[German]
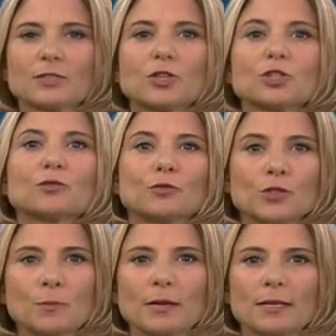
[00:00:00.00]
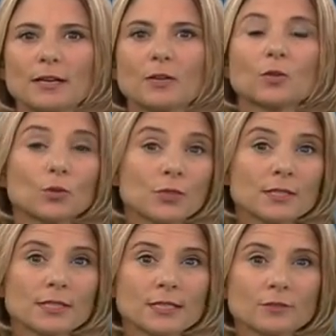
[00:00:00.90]
die Deutsche Fußballliga
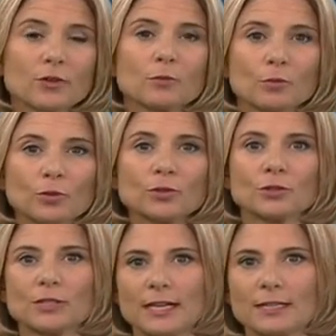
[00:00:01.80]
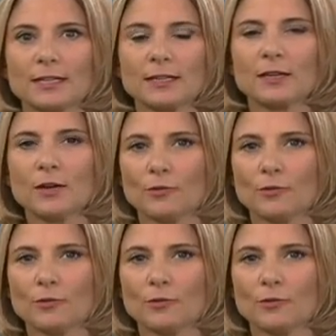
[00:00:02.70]
grünes Licht von Bund und Ländern